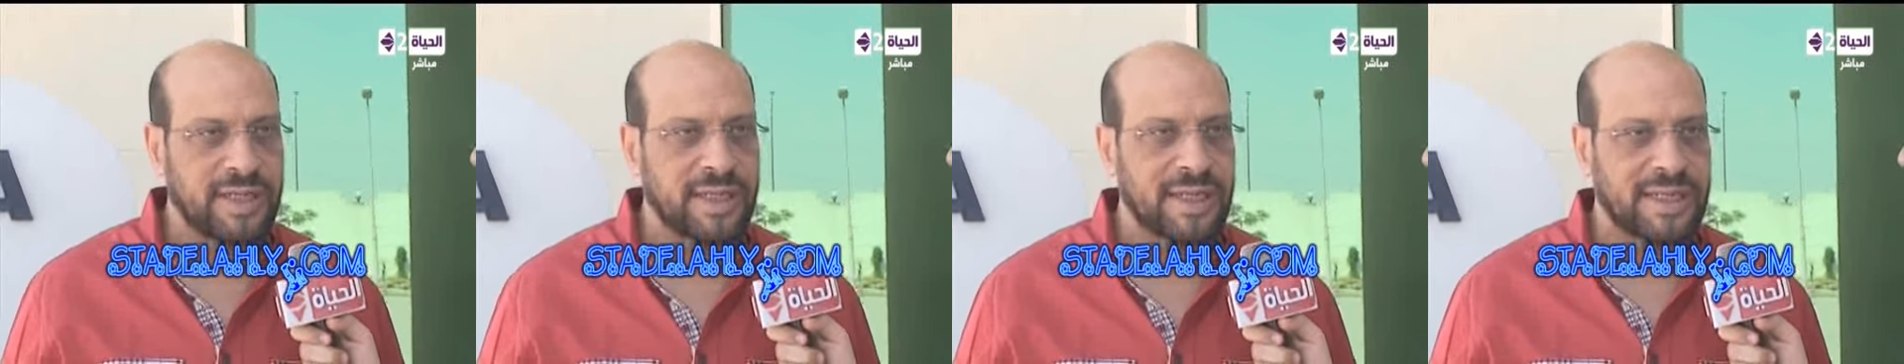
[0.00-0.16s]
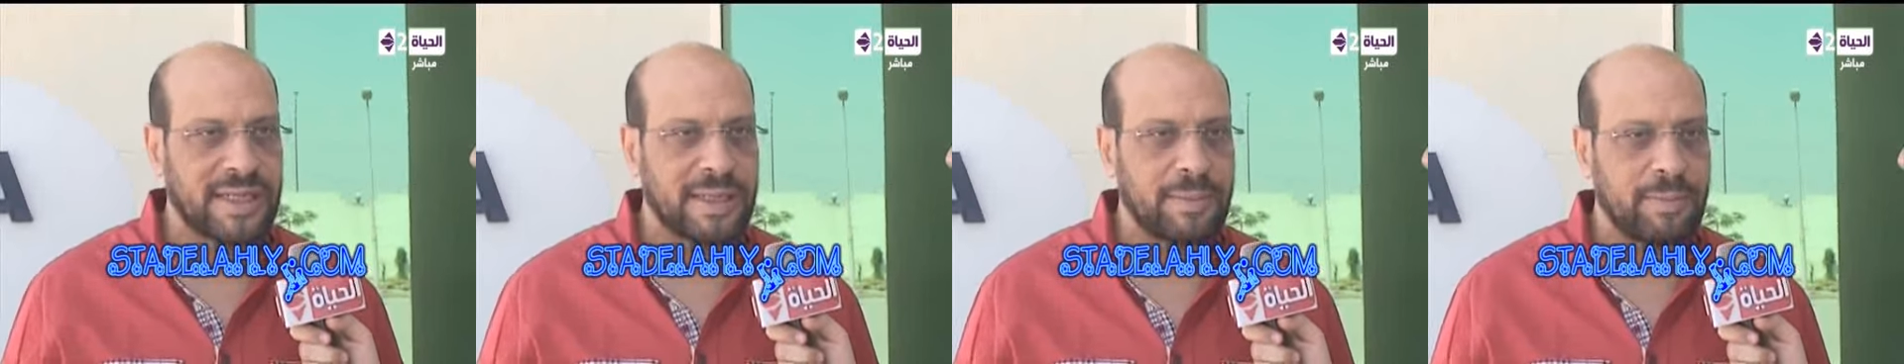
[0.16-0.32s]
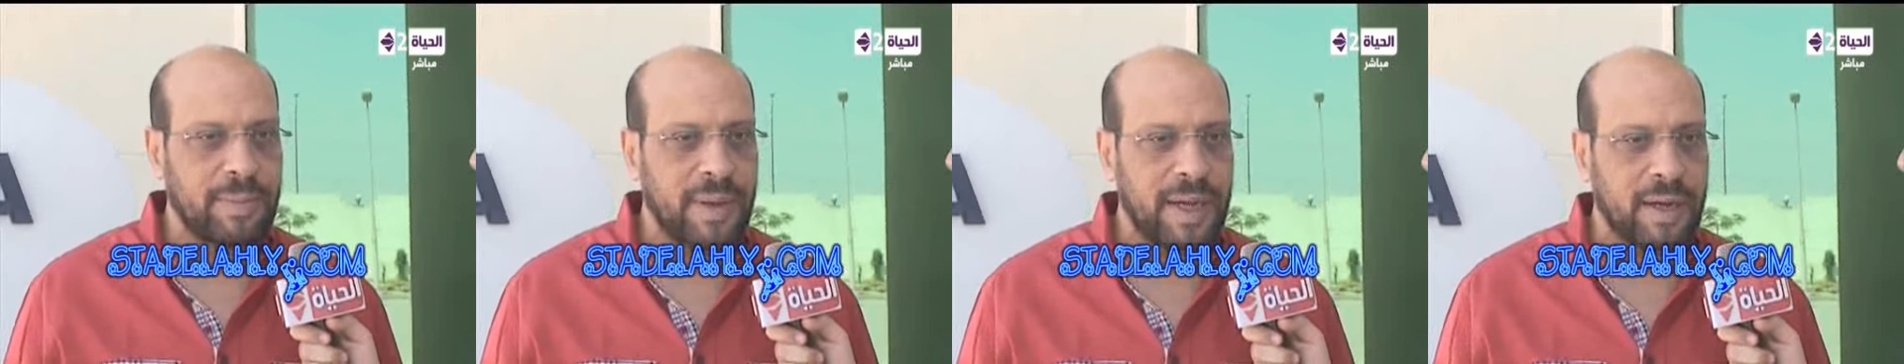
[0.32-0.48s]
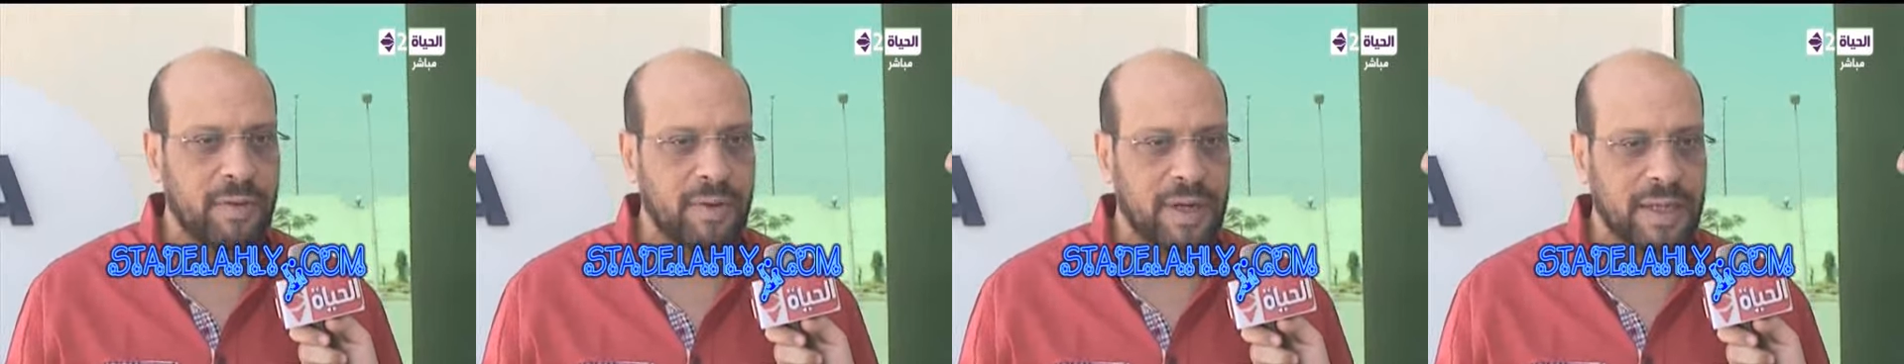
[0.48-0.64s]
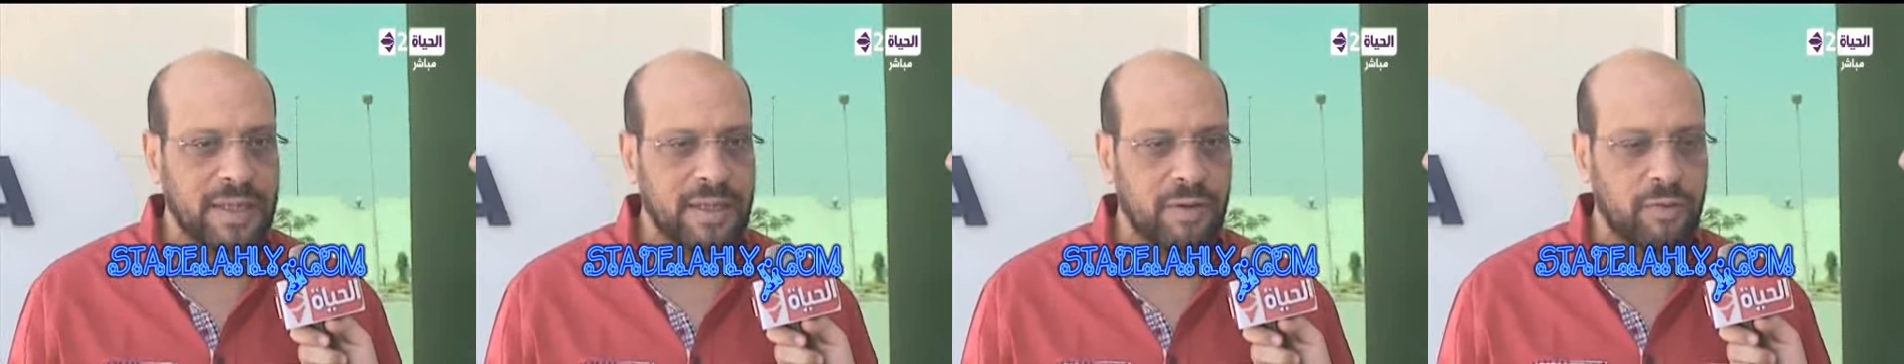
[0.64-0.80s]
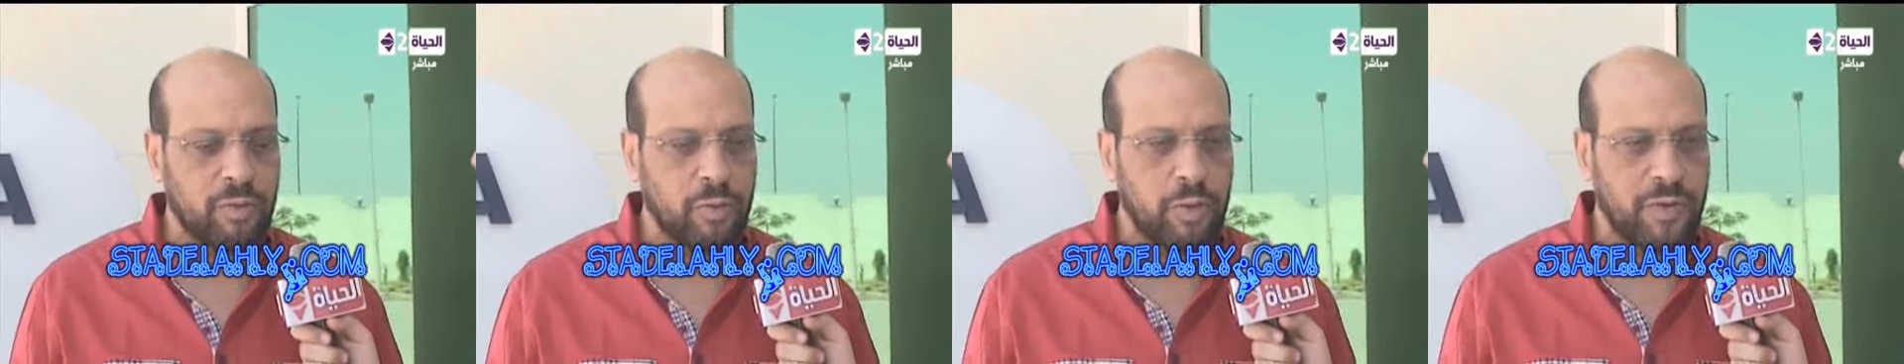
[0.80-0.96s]
ترتيب بقى
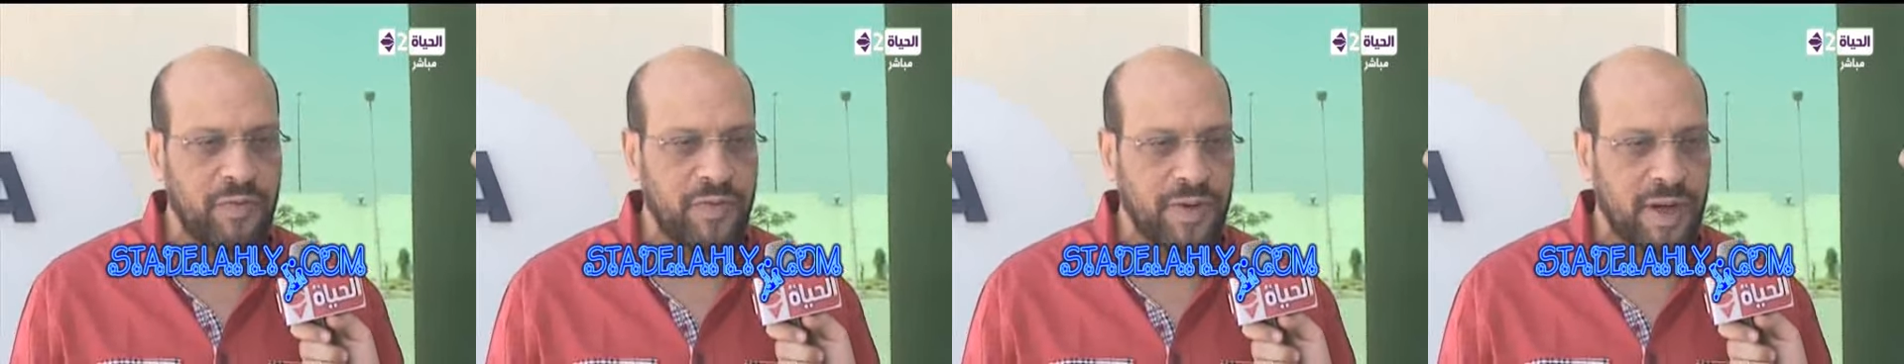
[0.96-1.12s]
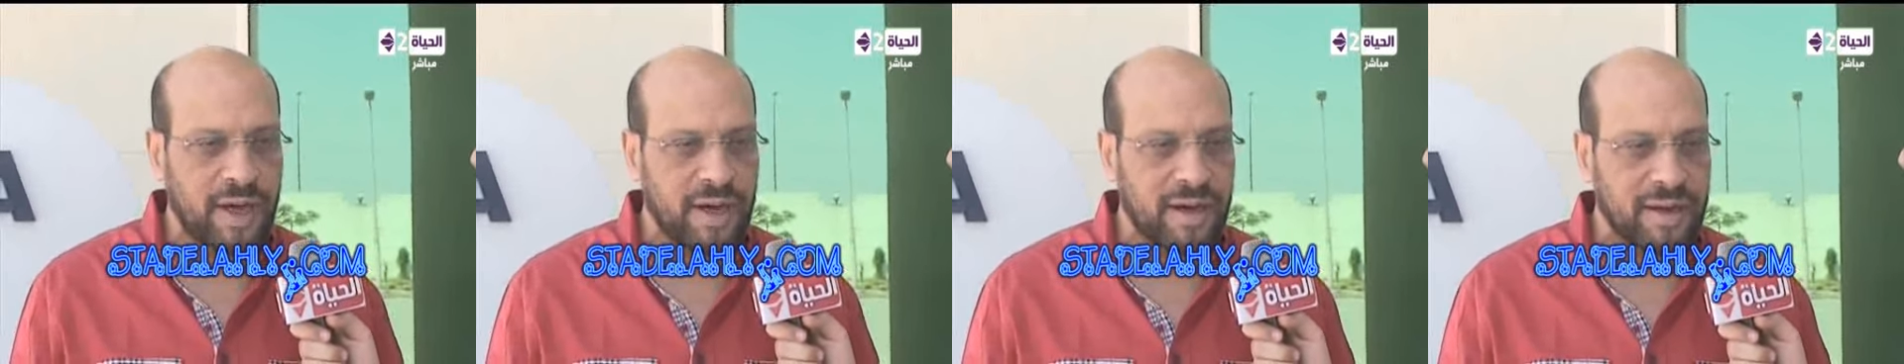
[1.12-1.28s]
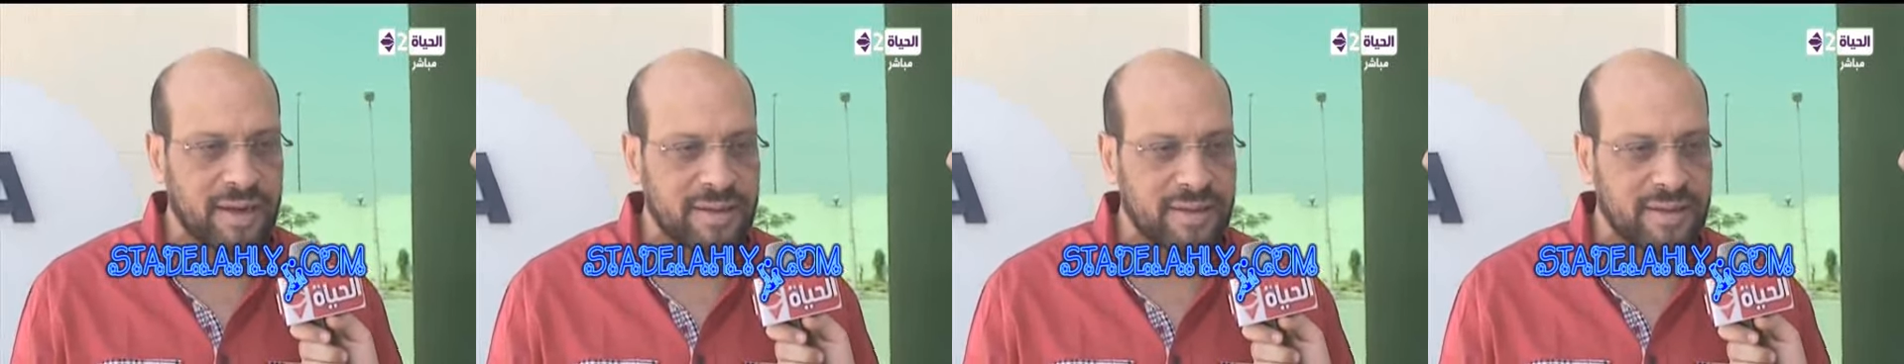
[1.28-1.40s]
اولادنا ويكون في